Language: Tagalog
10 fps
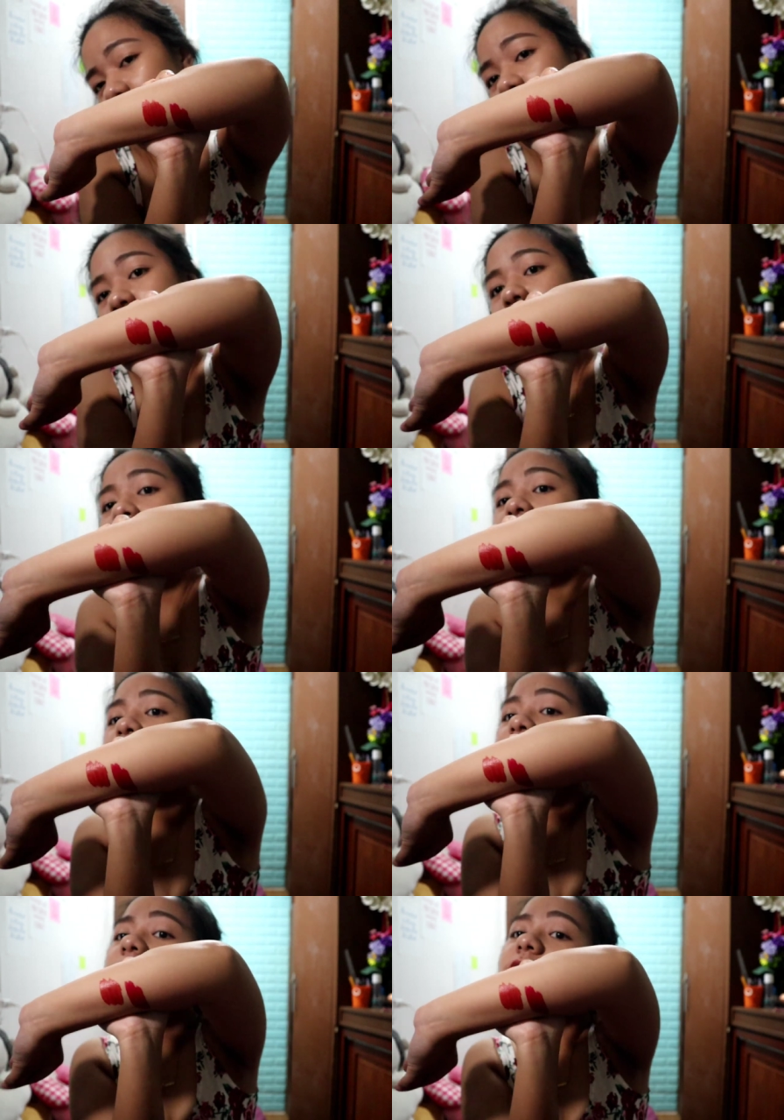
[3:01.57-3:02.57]
Ayan.
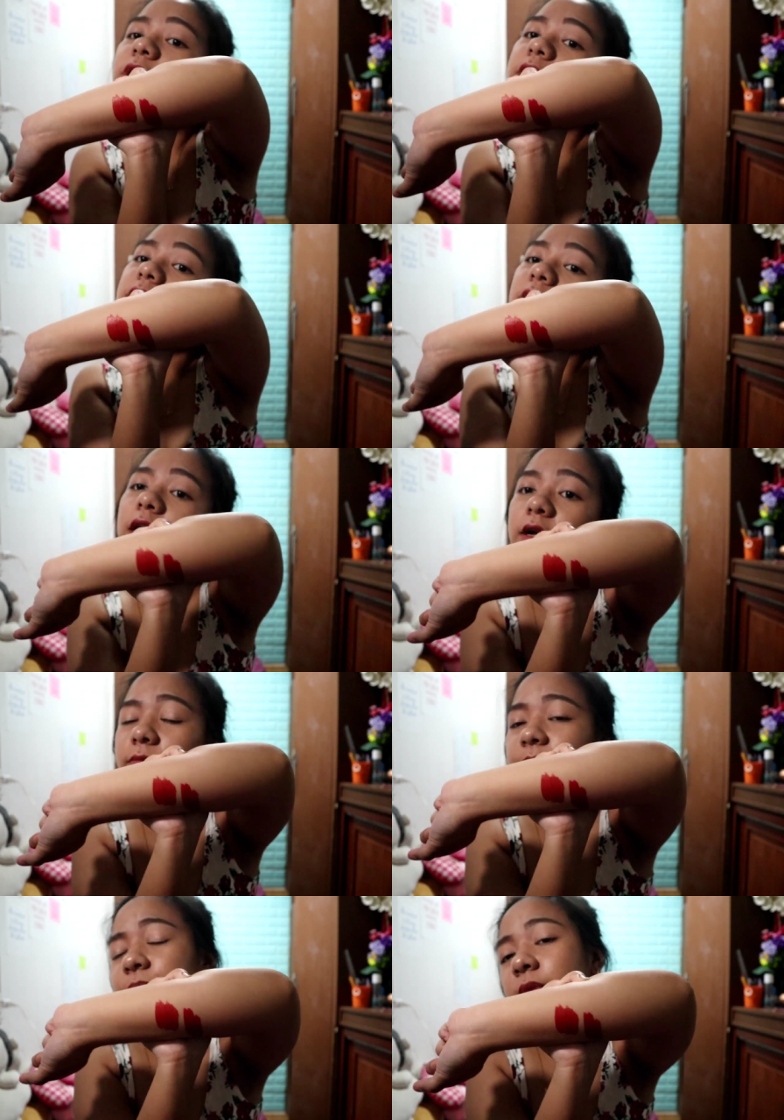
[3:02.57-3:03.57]
Ayan yung shade niya.
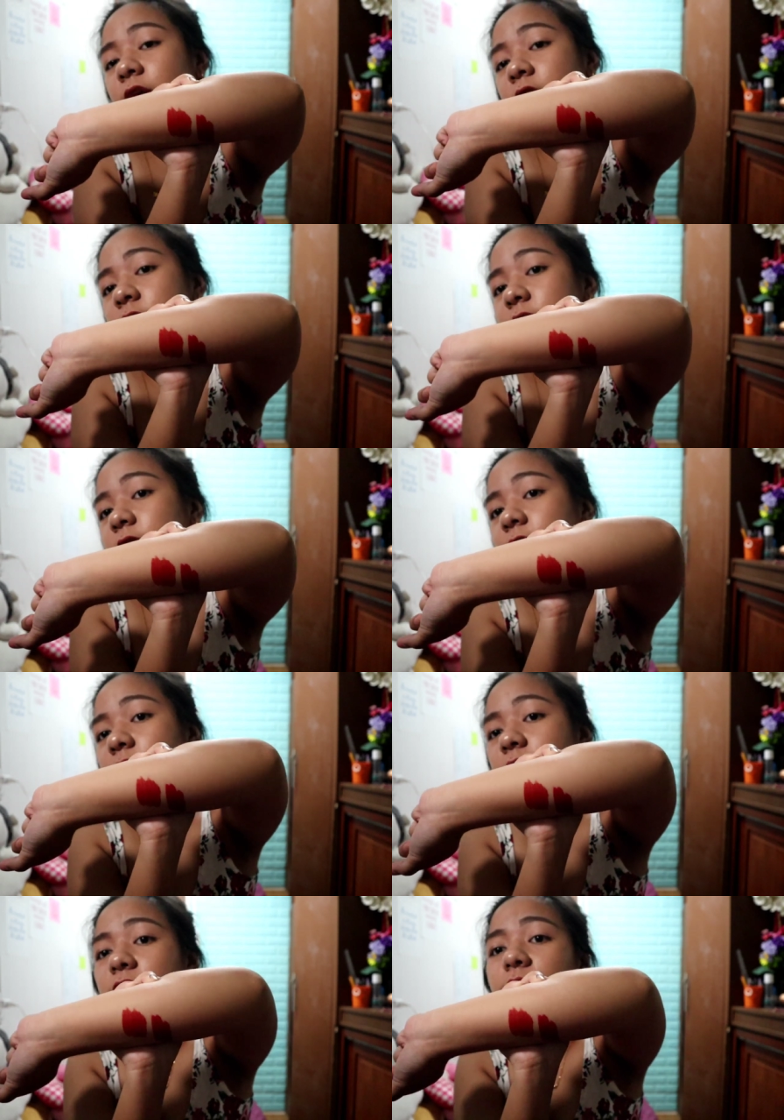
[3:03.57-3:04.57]

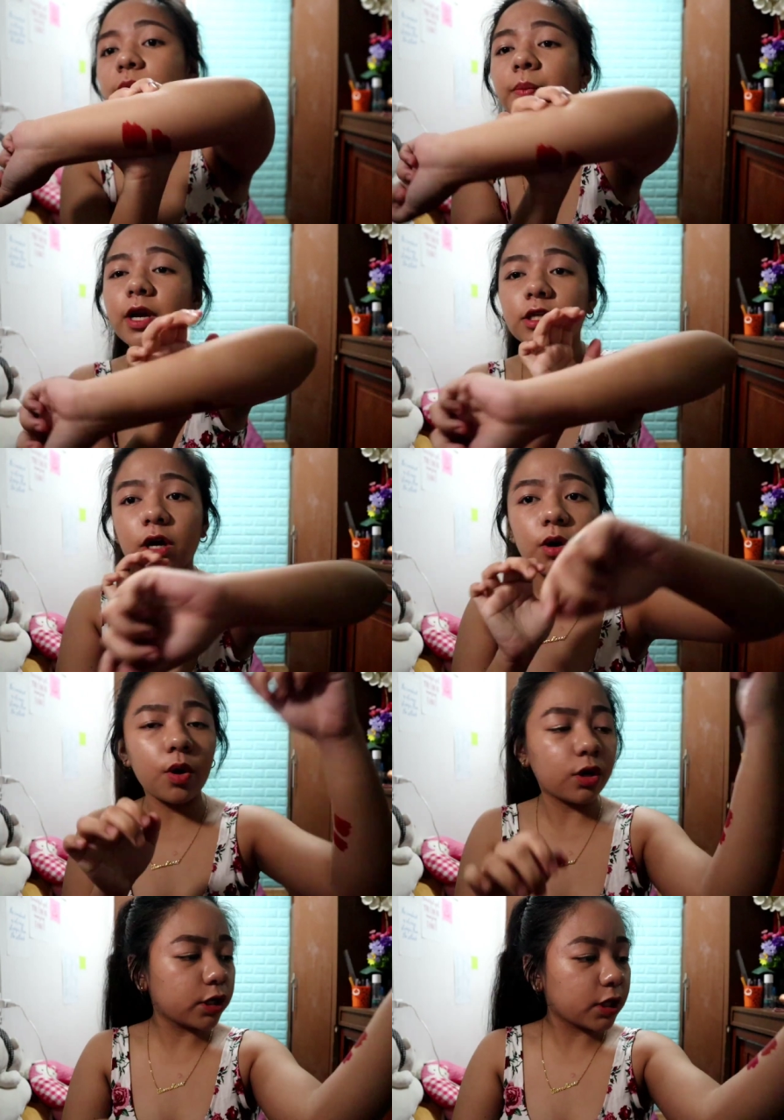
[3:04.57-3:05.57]
Second two, para siyang
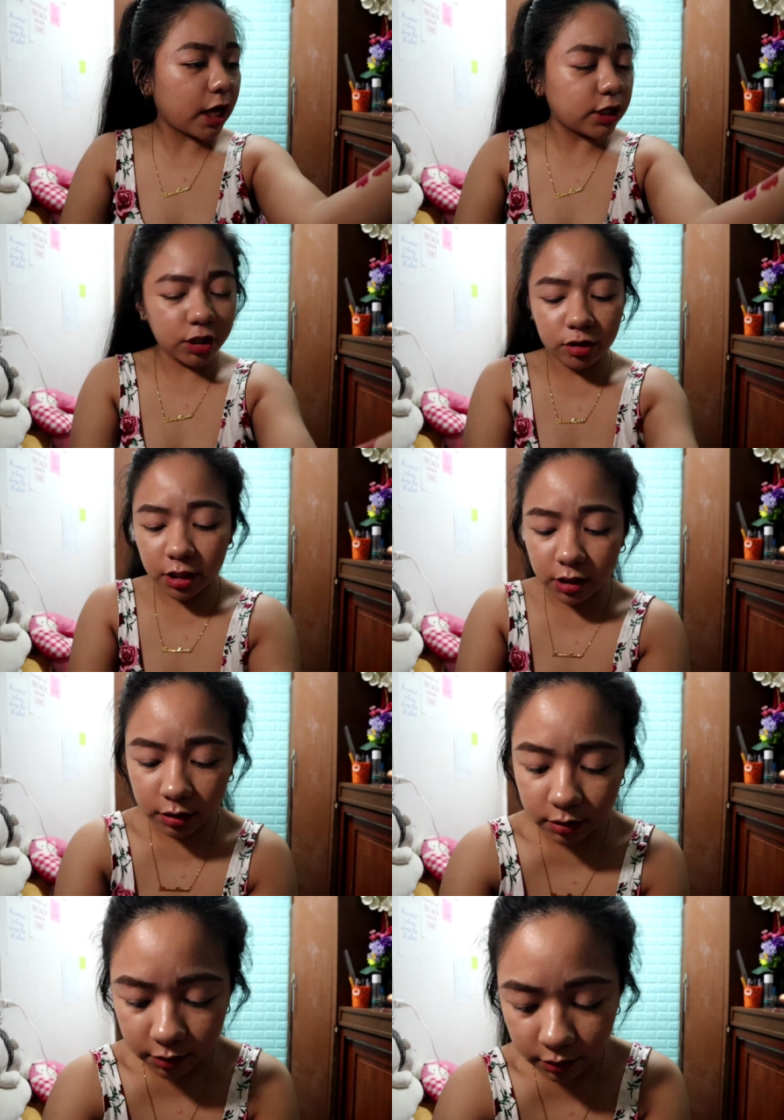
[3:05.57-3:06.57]
color
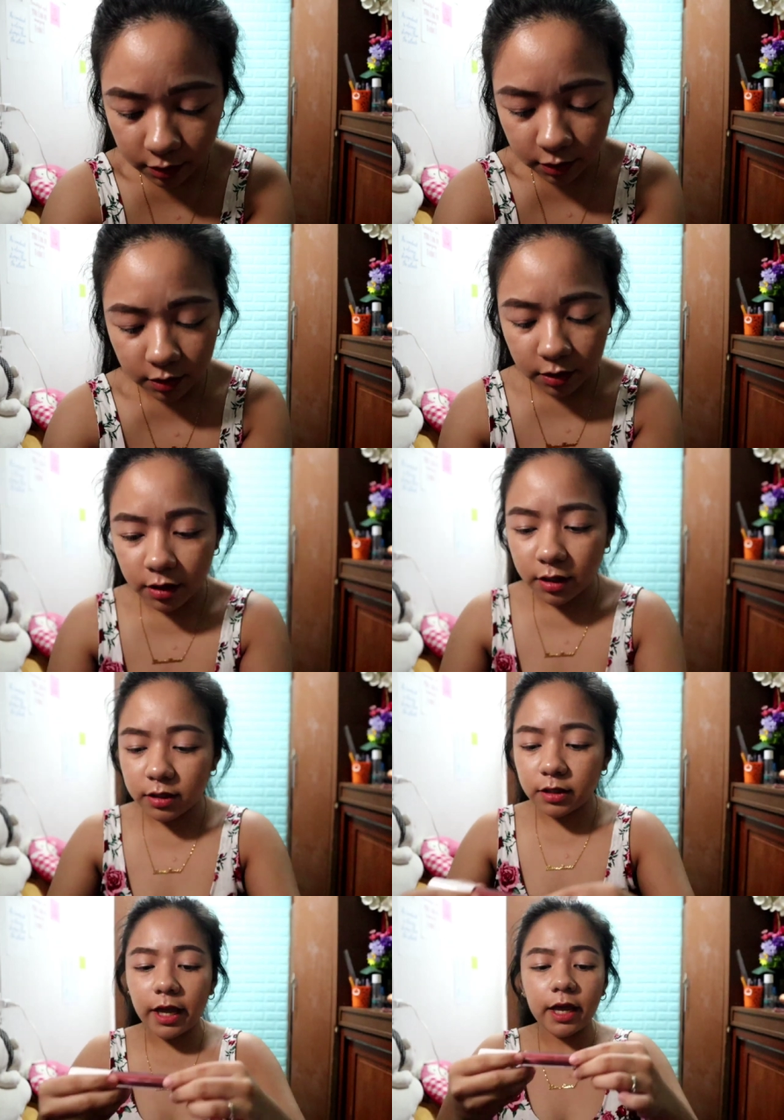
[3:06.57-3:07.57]
tangerine.
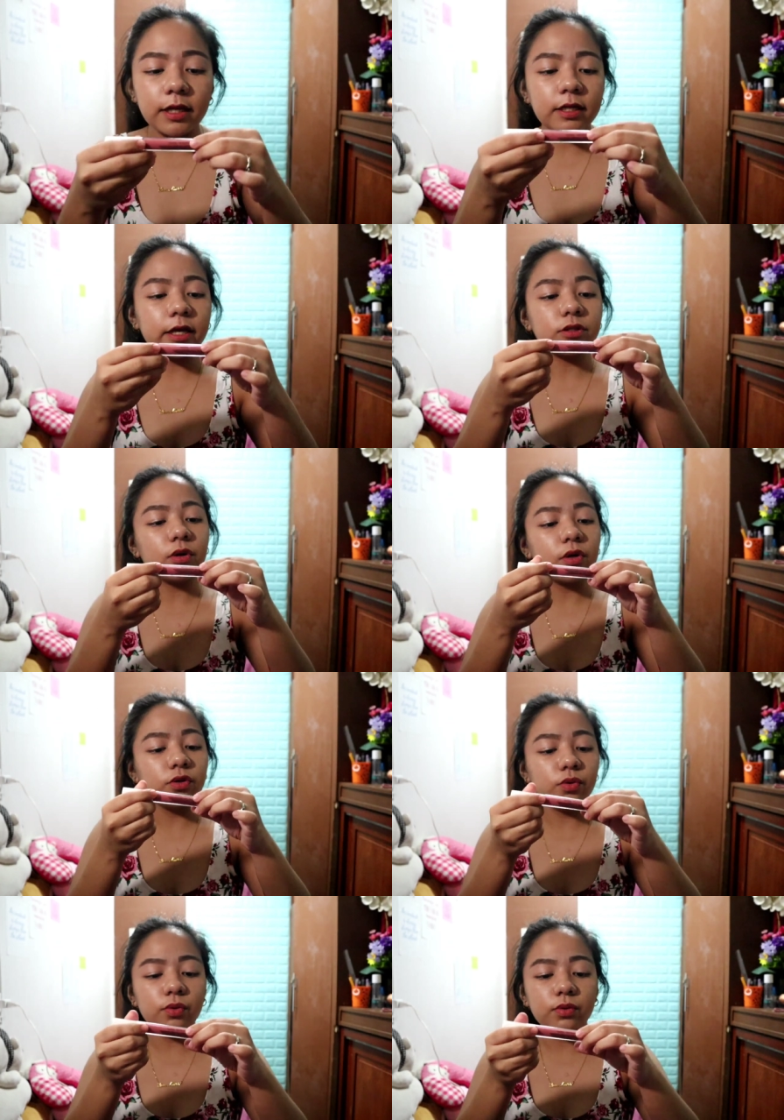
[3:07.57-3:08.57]
Then, ito
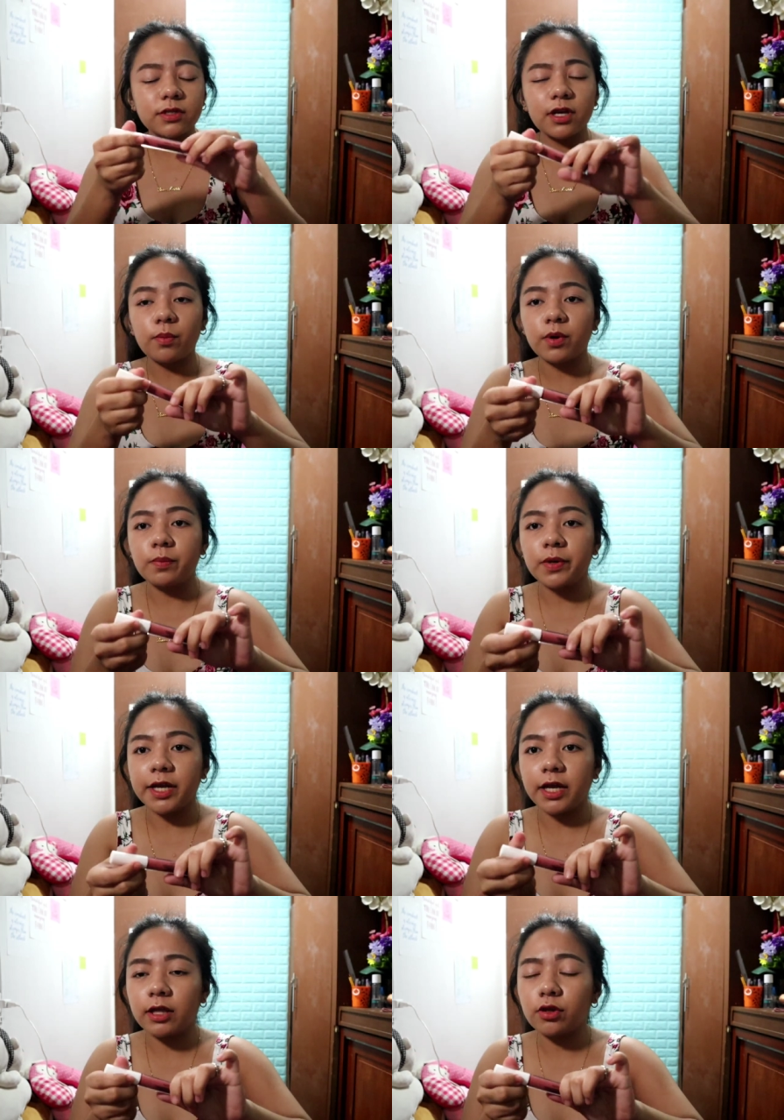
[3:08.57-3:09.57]
yung summer
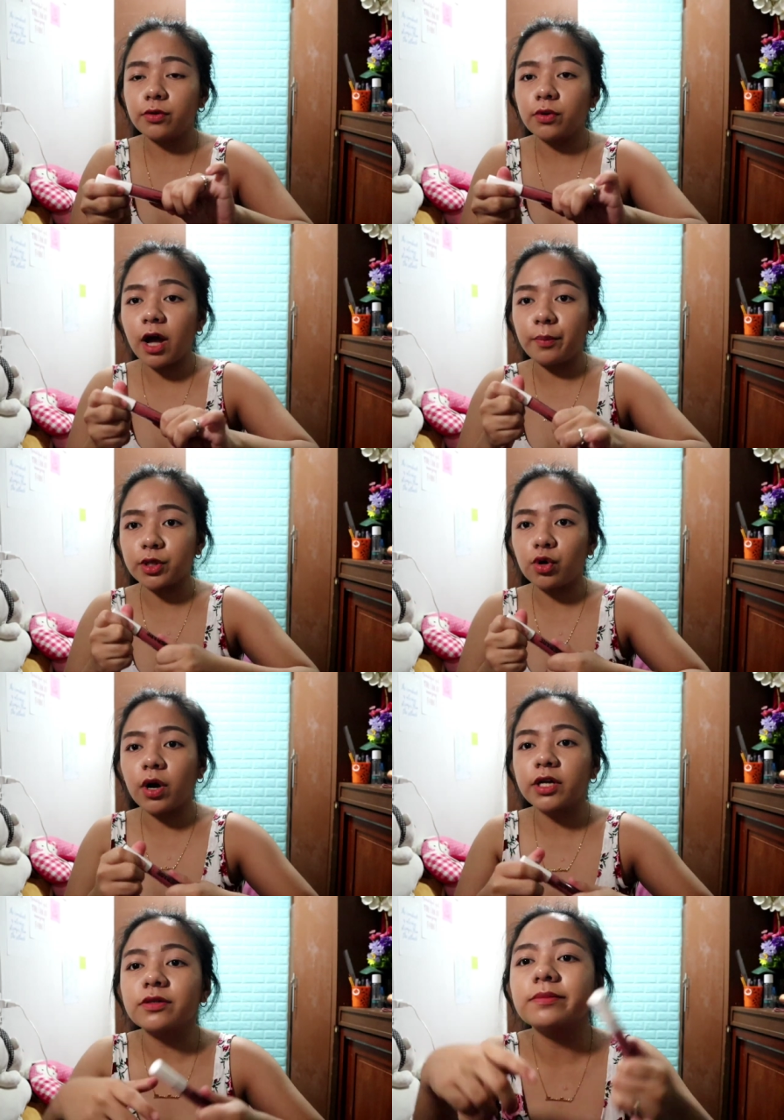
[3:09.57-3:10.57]
break. Ito yung gamit
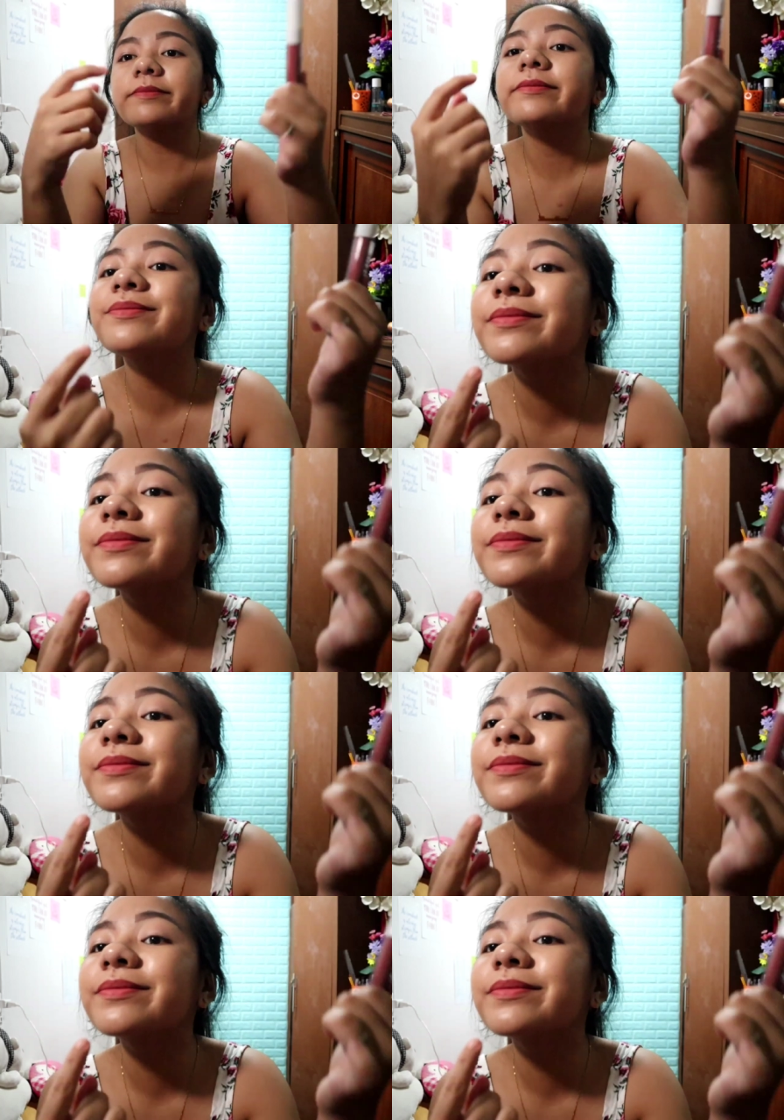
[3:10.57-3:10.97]
ko ngayon.